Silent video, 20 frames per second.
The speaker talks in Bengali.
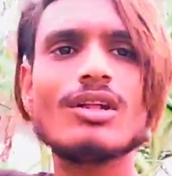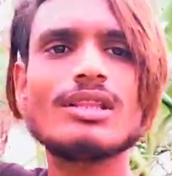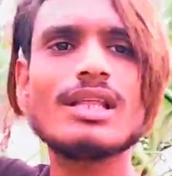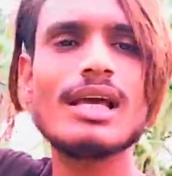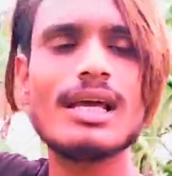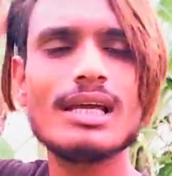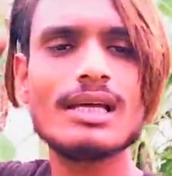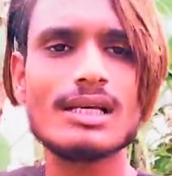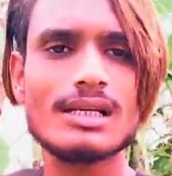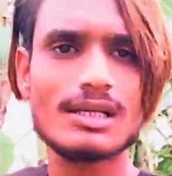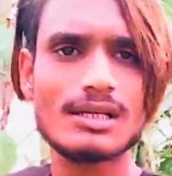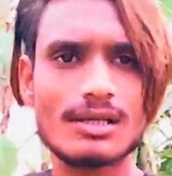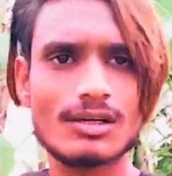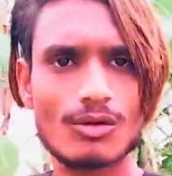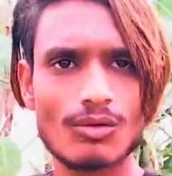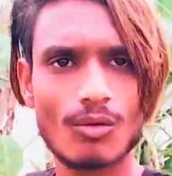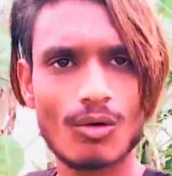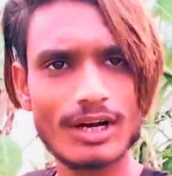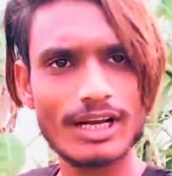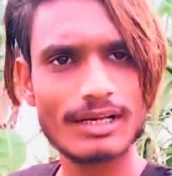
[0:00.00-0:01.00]
অনেক মানুষ
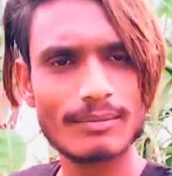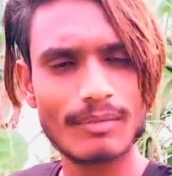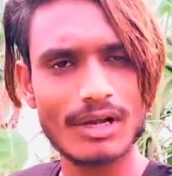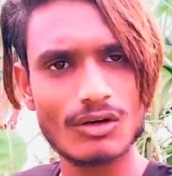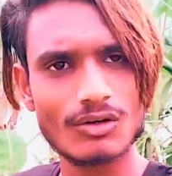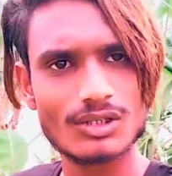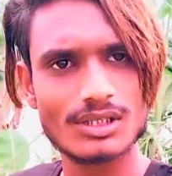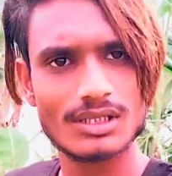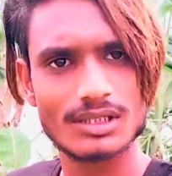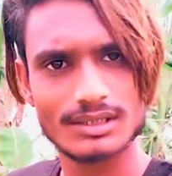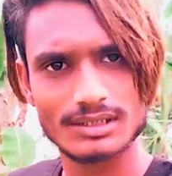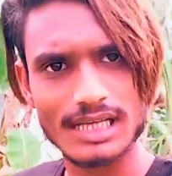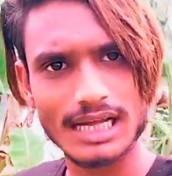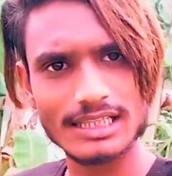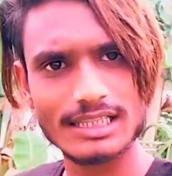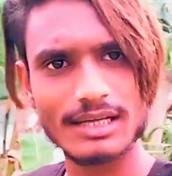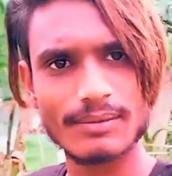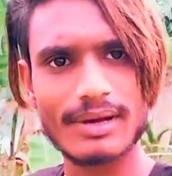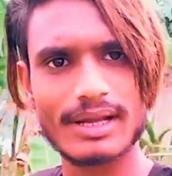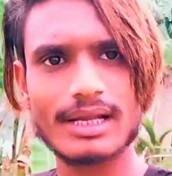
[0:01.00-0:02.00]
জানতে পারে
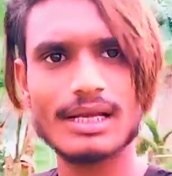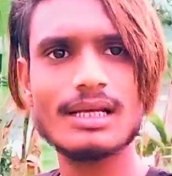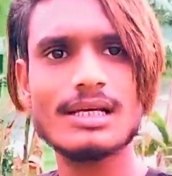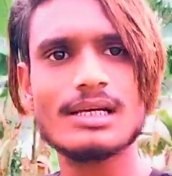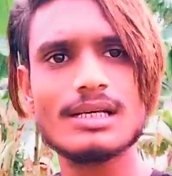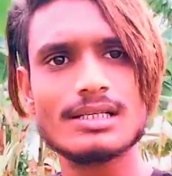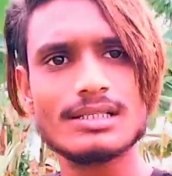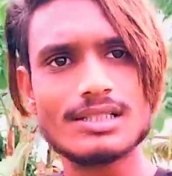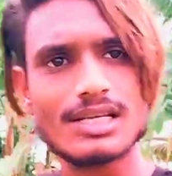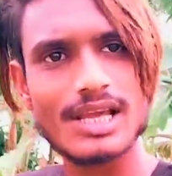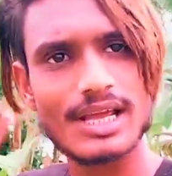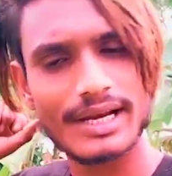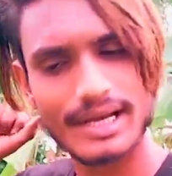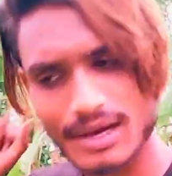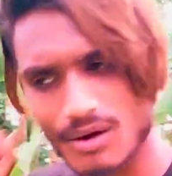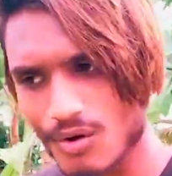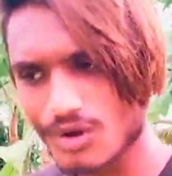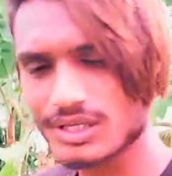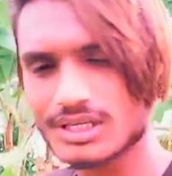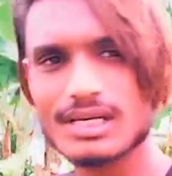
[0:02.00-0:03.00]
যে এটা অরিজিনালি
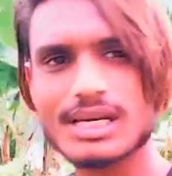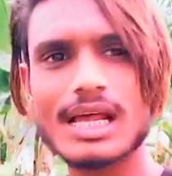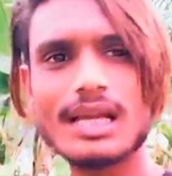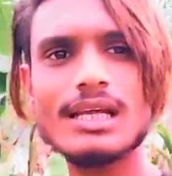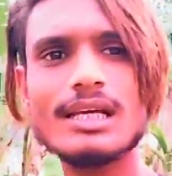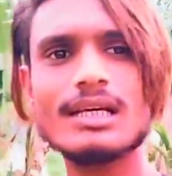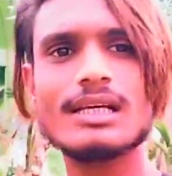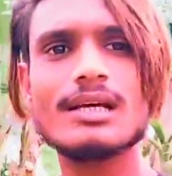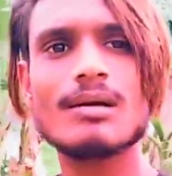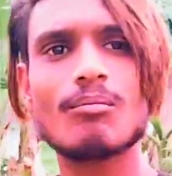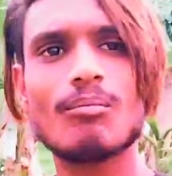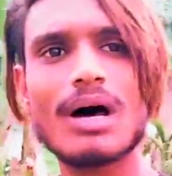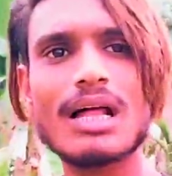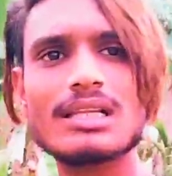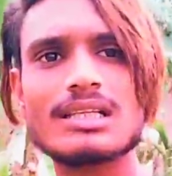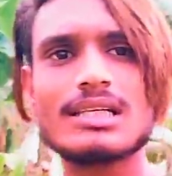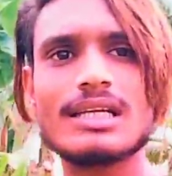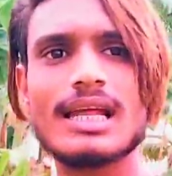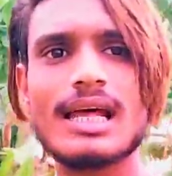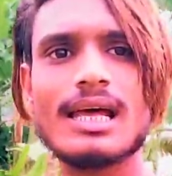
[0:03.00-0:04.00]
সিরা
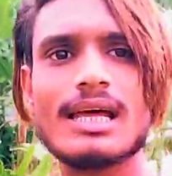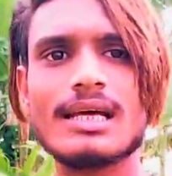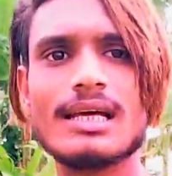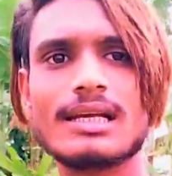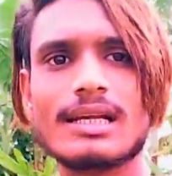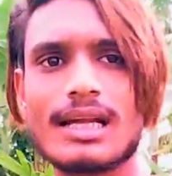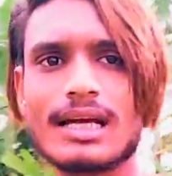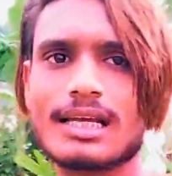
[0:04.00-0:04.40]
রাকিবের কল